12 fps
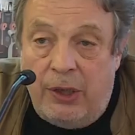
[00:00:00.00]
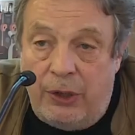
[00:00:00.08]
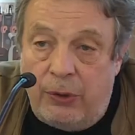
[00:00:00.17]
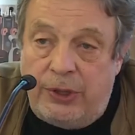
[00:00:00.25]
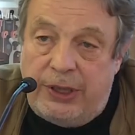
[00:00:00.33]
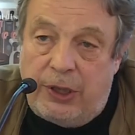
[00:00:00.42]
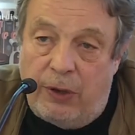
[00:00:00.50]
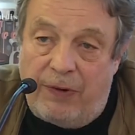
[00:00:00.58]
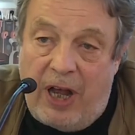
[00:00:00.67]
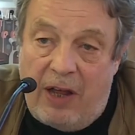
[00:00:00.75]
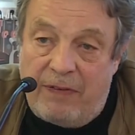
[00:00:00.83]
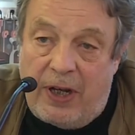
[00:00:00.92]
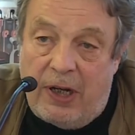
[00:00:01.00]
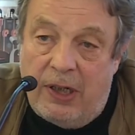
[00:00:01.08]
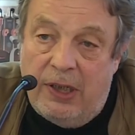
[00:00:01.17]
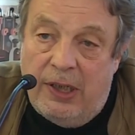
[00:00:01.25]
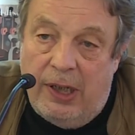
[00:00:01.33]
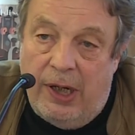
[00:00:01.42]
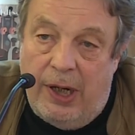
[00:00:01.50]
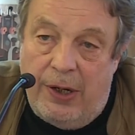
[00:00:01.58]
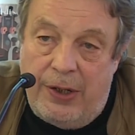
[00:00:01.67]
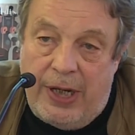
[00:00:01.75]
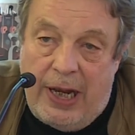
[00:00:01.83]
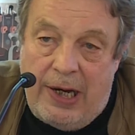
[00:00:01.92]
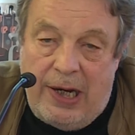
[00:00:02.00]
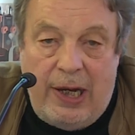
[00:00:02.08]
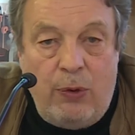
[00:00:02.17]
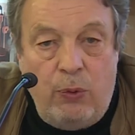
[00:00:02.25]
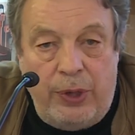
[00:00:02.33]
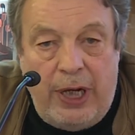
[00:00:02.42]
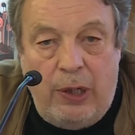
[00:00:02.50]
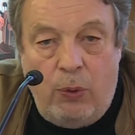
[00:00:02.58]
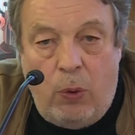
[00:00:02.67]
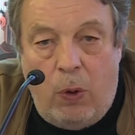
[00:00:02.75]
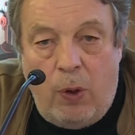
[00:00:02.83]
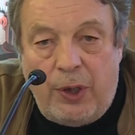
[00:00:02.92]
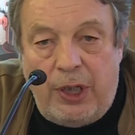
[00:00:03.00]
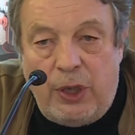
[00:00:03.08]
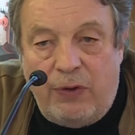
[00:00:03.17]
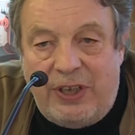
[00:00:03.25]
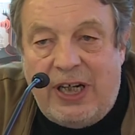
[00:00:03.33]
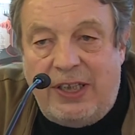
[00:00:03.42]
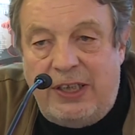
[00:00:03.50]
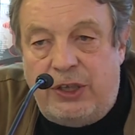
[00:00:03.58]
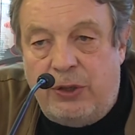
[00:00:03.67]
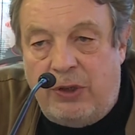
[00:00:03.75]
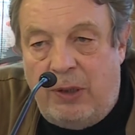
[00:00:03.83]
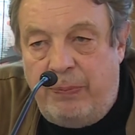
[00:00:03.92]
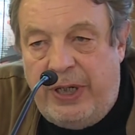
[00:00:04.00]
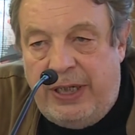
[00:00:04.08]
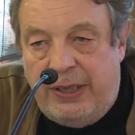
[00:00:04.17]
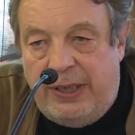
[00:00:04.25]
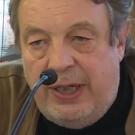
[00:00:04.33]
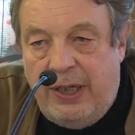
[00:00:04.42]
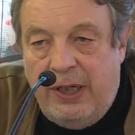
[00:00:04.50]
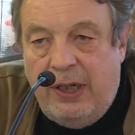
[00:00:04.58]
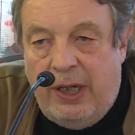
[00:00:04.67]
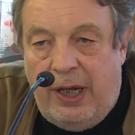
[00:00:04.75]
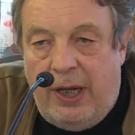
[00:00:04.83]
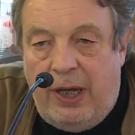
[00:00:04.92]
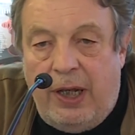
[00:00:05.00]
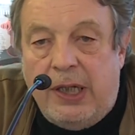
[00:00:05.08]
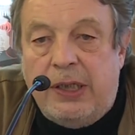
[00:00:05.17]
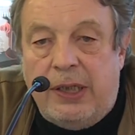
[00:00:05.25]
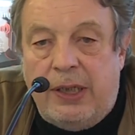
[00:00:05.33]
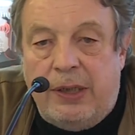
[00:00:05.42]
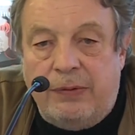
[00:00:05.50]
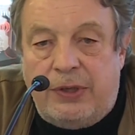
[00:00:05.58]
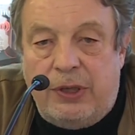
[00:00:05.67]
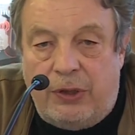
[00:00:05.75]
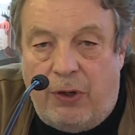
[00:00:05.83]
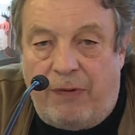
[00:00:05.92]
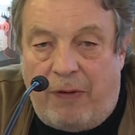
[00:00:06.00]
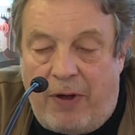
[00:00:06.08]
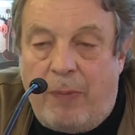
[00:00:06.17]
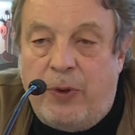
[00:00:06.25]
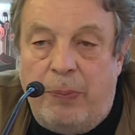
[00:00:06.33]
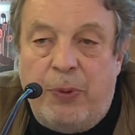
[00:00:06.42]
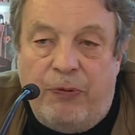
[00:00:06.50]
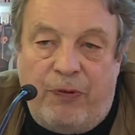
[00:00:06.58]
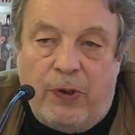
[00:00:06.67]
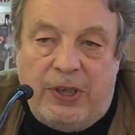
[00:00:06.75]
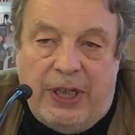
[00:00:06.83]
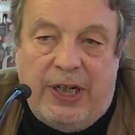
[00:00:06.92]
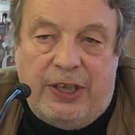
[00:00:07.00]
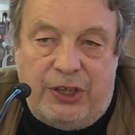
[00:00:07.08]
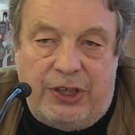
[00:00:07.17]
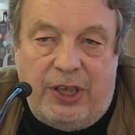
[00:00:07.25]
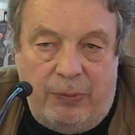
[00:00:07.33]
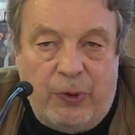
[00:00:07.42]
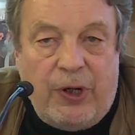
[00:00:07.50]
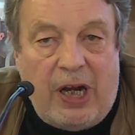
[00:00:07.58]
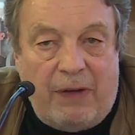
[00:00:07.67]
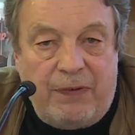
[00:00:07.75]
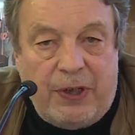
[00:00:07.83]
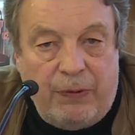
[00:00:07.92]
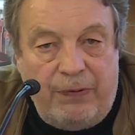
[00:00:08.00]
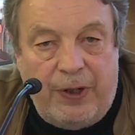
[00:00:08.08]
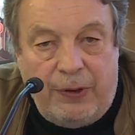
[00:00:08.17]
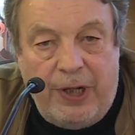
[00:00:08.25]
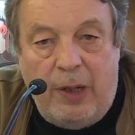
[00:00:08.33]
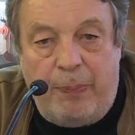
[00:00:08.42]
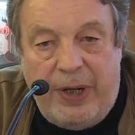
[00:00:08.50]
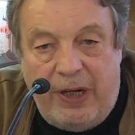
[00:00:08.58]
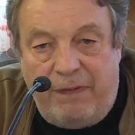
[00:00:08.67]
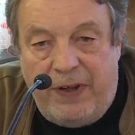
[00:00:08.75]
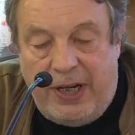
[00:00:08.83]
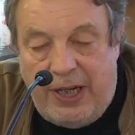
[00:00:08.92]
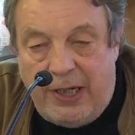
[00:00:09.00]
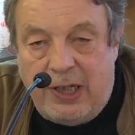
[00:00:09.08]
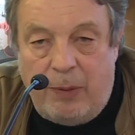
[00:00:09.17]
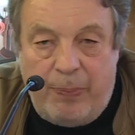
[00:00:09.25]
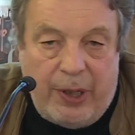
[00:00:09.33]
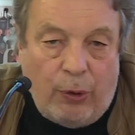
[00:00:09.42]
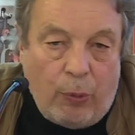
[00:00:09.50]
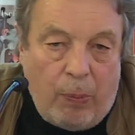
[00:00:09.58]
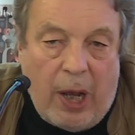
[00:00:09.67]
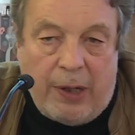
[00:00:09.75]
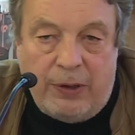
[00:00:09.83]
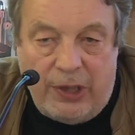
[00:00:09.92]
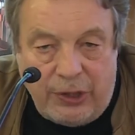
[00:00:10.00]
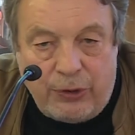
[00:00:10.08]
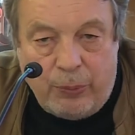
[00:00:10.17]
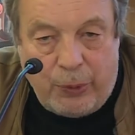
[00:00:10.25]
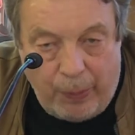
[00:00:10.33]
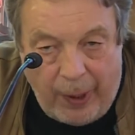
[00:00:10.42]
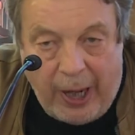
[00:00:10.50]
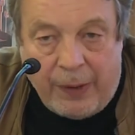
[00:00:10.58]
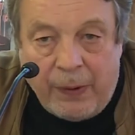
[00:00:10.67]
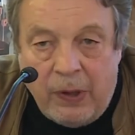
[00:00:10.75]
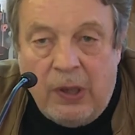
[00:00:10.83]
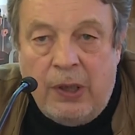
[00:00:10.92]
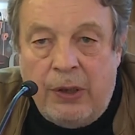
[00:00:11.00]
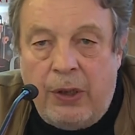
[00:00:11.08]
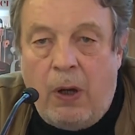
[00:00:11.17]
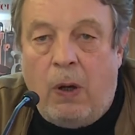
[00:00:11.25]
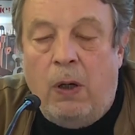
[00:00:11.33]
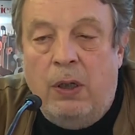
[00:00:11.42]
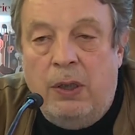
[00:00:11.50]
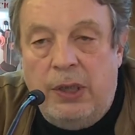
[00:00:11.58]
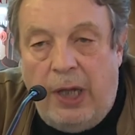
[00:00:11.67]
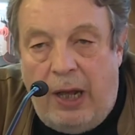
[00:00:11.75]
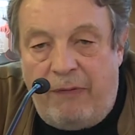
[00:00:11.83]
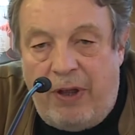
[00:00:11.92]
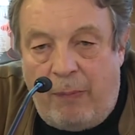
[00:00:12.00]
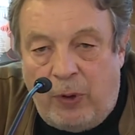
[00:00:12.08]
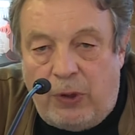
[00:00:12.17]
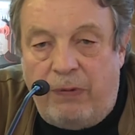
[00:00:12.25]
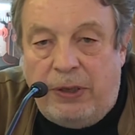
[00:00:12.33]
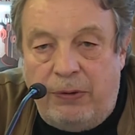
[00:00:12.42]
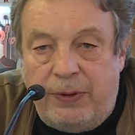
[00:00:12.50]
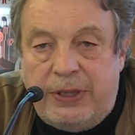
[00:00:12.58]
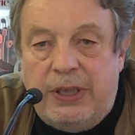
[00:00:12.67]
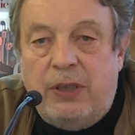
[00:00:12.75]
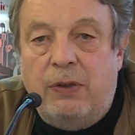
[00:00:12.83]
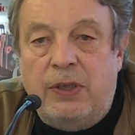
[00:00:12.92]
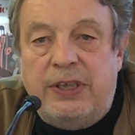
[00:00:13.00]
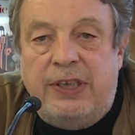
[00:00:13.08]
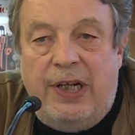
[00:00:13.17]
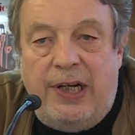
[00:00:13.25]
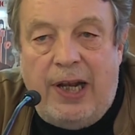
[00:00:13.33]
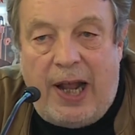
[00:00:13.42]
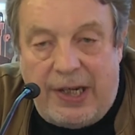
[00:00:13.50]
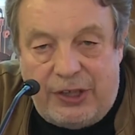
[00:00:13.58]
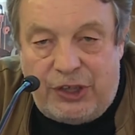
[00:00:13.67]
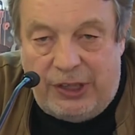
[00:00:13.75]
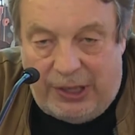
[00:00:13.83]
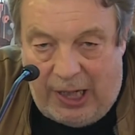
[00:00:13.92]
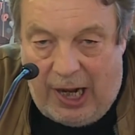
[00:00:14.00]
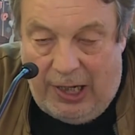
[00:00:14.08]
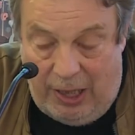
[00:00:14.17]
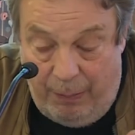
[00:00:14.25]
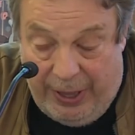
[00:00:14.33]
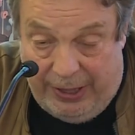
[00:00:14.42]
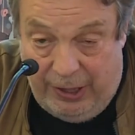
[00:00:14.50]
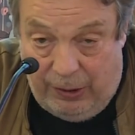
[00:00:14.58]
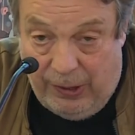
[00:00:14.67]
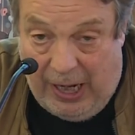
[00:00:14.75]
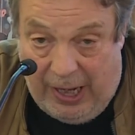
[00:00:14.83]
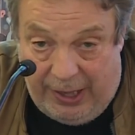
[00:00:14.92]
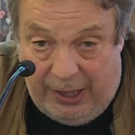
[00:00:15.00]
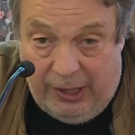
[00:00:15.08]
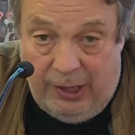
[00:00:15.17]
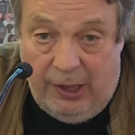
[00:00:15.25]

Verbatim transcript: non si trovava nelle, nei luoghi dove tradizionalmente eh, eh, trovavamo le più forti crescite demografiche, ovvero nelle periferie, nel periurbano e nel suburbano. No, Abbiamo trovato queste cose nelle aree centrali, in particolare